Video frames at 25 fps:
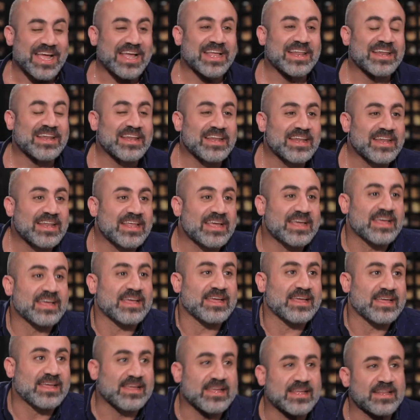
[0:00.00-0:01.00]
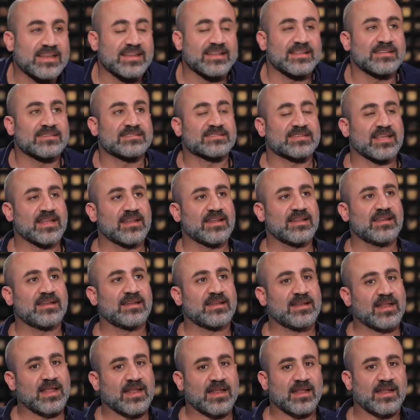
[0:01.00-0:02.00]
الانسان
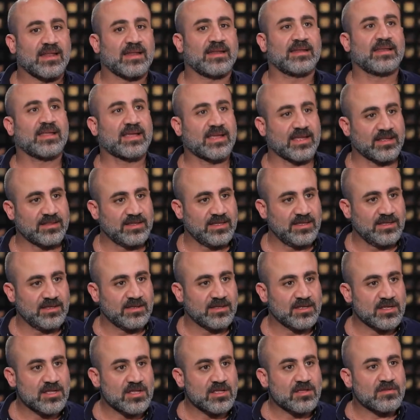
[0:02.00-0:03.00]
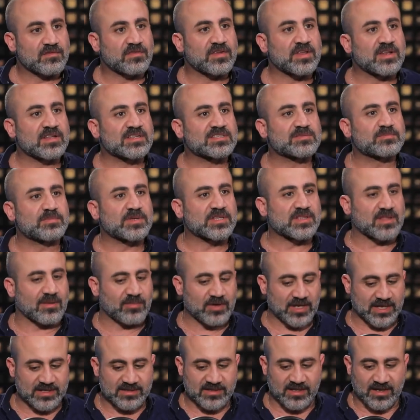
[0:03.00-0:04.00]
النكدي في ناس
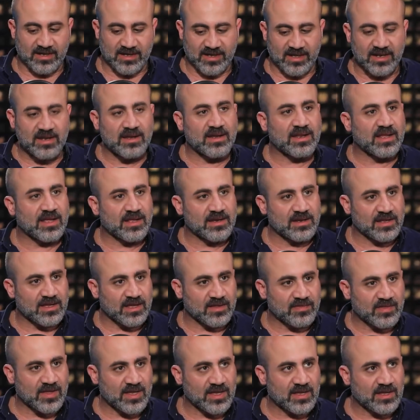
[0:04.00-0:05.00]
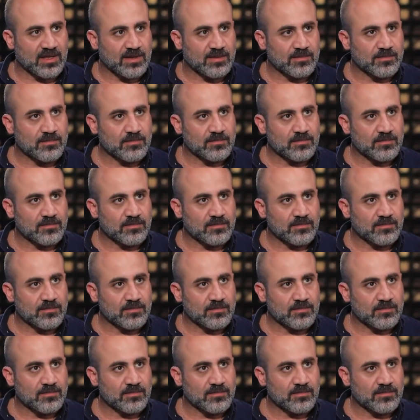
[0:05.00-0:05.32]
بطبيعتها غير ان هي نكديه